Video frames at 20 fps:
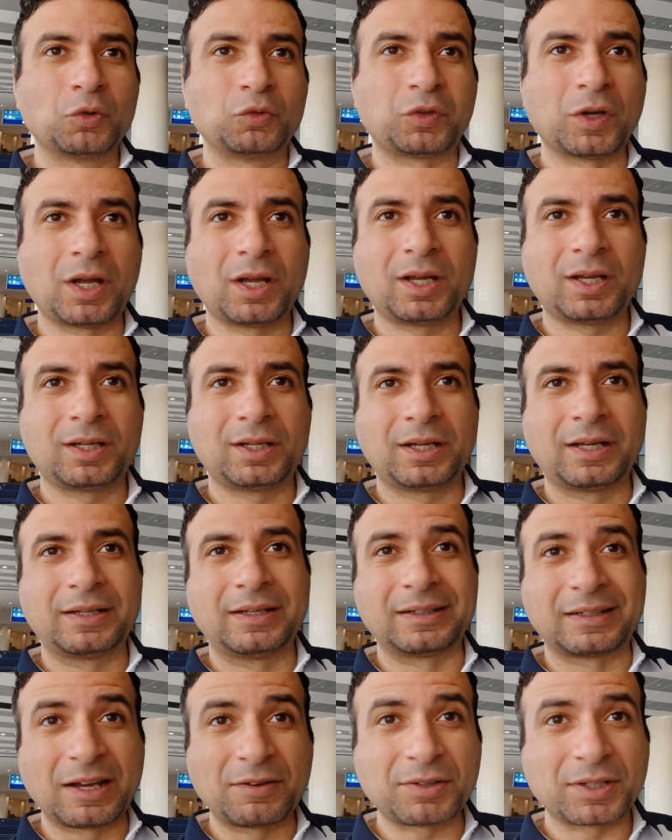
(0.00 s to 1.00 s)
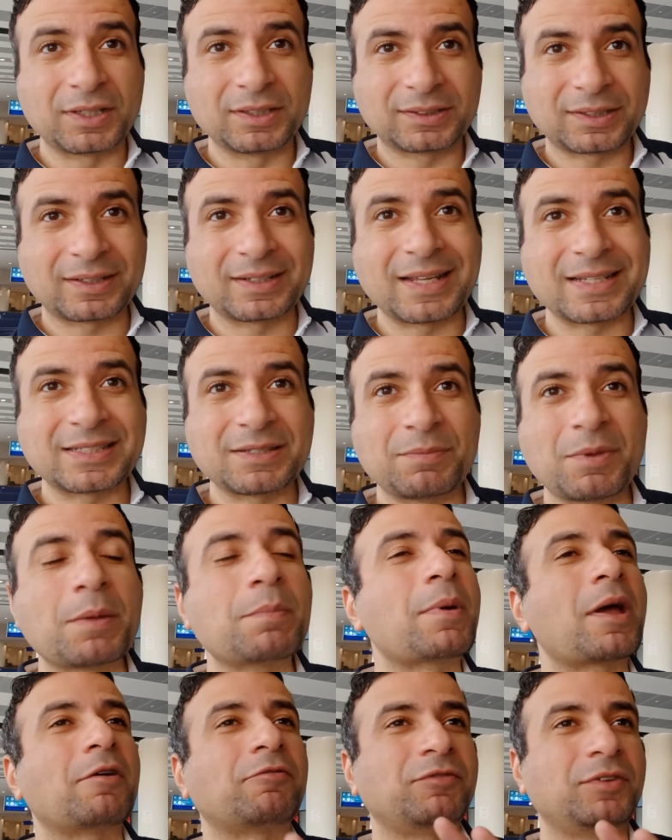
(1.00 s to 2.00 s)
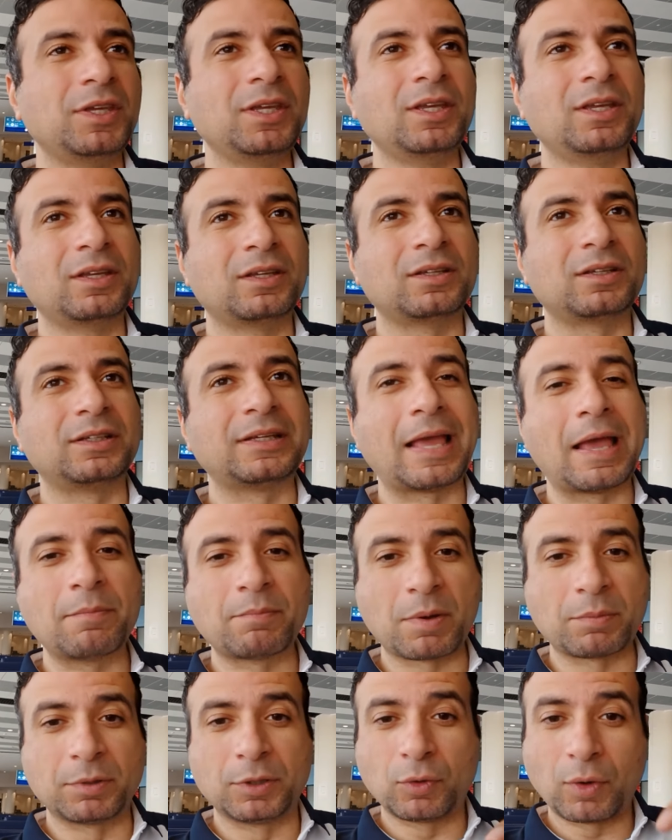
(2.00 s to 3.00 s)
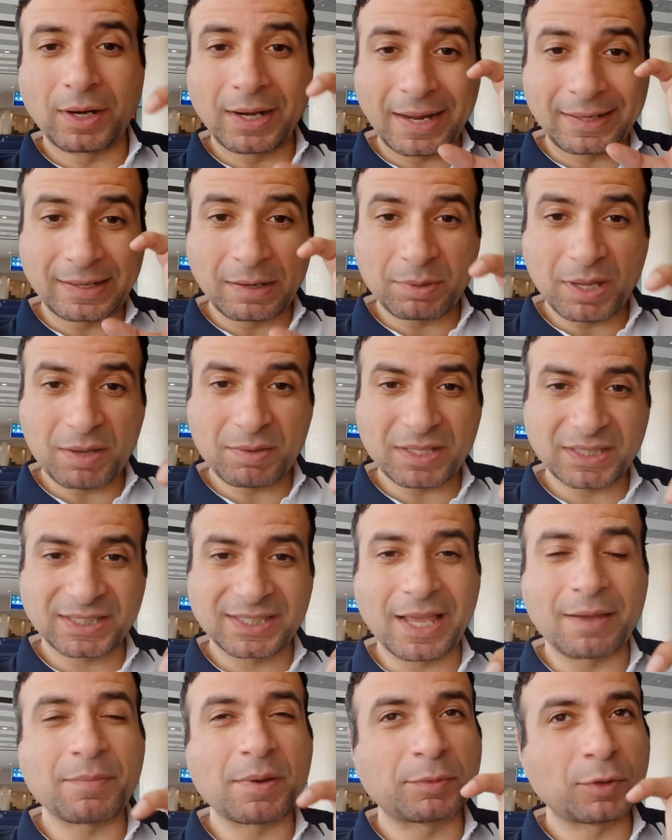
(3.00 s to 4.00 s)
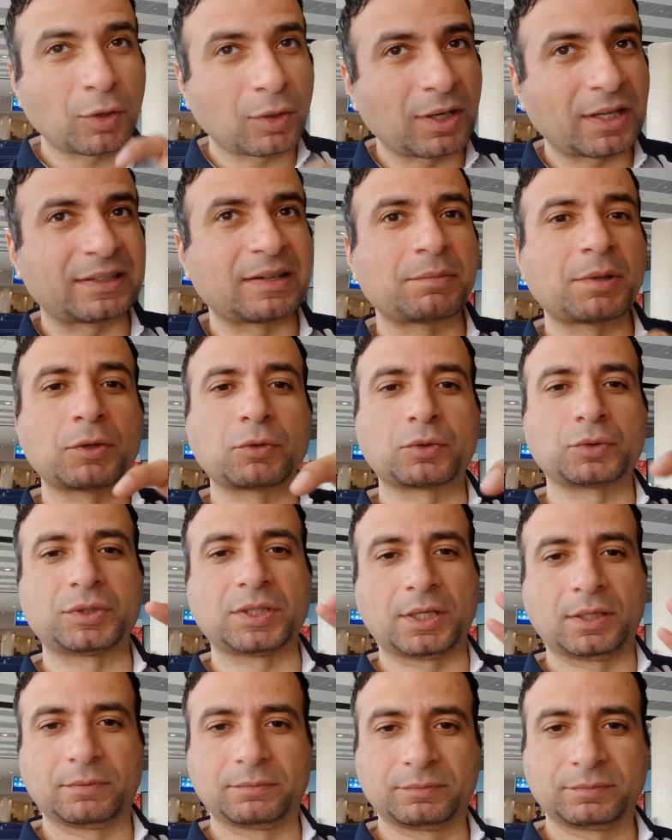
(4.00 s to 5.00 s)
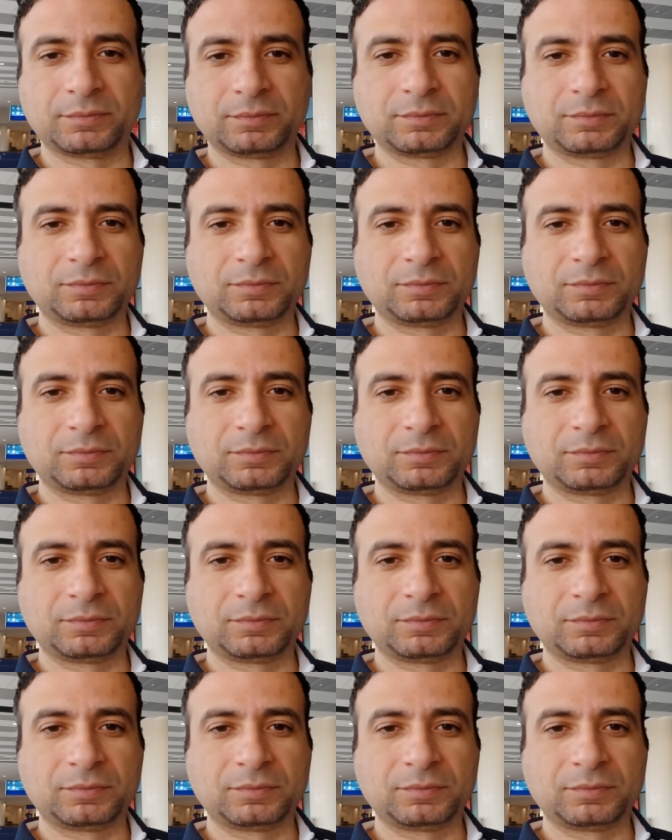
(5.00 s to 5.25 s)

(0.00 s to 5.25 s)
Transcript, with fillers: فالكفر ليتر لازم يبقى فيه يا اما باللغه الاجنبيه بس يا اما باللغه الاجنبيه والروسيه